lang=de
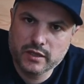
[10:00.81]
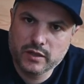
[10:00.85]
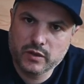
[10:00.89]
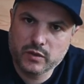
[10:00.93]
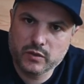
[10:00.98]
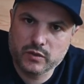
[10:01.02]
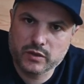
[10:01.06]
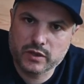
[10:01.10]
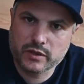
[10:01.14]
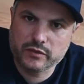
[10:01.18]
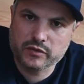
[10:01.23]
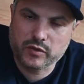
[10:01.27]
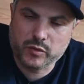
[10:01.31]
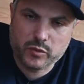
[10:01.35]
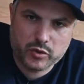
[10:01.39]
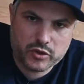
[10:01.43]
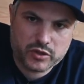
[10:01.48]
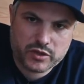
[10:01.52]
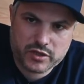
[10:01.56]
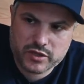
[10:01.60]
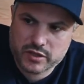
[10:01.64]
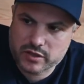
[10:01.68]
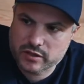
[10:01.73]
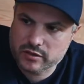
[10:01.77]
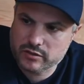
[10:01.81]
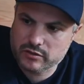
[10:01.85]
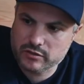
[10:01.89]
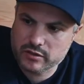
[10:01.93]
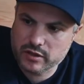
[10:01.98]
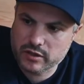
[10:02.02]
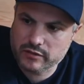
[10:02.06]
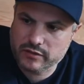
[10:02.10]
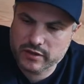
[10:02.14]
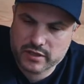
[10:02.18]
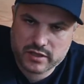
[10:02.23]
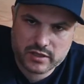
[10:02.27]
oder für Mützen
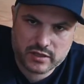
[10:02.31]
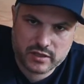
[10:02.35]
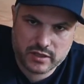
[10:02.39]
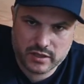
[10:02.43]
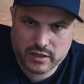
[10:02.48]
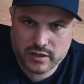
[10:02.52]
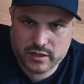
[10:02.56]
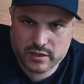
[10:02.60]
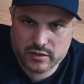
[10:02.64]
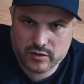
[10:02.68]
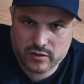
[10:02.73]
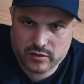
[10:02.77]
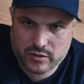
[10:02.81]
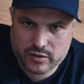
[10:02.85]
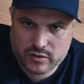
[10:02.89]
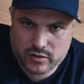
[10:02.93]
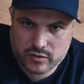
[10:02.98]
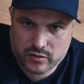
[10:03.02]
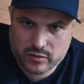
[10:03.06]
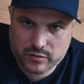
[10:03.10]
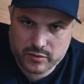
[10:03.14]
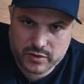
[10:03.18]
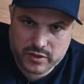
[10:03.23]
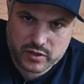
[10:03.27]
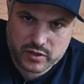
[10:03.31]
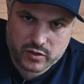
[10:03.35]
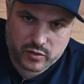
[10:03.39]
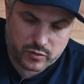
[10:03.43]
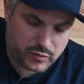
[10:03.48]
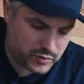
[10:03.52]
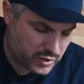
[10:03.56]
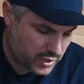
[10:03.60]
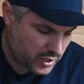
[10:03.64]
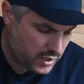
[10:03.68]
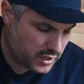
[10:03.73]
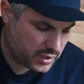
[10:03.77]
oder was Kinder sonst so mit
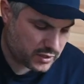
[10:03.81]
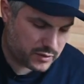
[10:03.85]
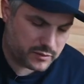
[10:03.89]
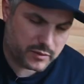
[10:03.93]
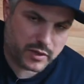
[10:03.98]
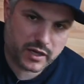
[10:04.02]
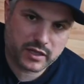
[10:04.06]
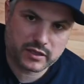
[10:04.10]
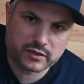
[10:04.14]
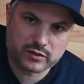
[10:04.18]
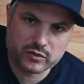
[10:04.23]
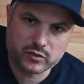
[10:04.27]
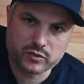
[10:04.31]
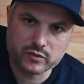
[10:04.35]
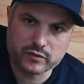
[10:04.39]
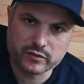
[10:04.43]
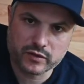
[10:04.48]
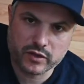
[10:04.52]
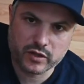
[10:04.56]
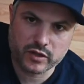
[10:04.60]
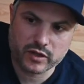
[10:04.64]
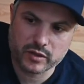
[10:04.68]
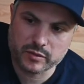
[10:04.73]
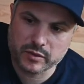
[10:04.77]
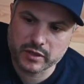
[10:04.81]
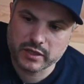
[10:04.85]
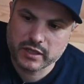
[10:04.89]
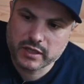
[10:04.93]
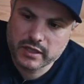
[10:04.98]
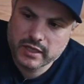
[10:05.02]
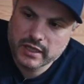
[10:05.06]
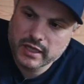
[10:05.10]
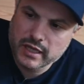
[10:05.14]
rumtragen, machen, tun, wie auch immer.